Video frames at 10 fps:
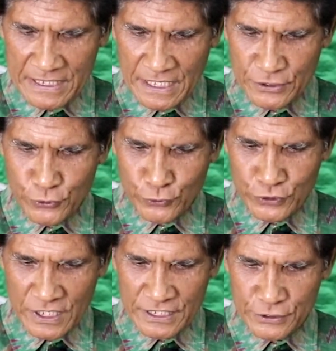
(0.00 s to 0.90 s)

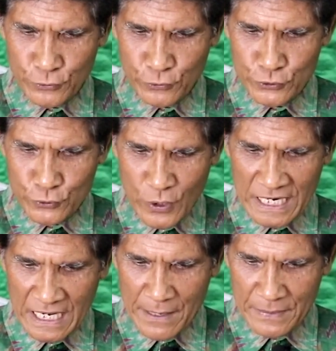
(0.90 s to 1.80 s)
Yesus Kristus
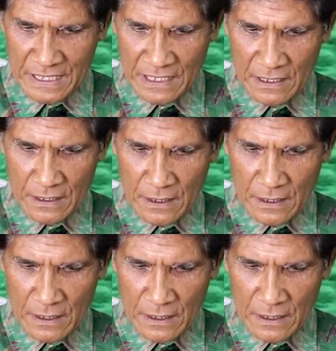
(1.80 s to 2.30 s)
Tuhan kami.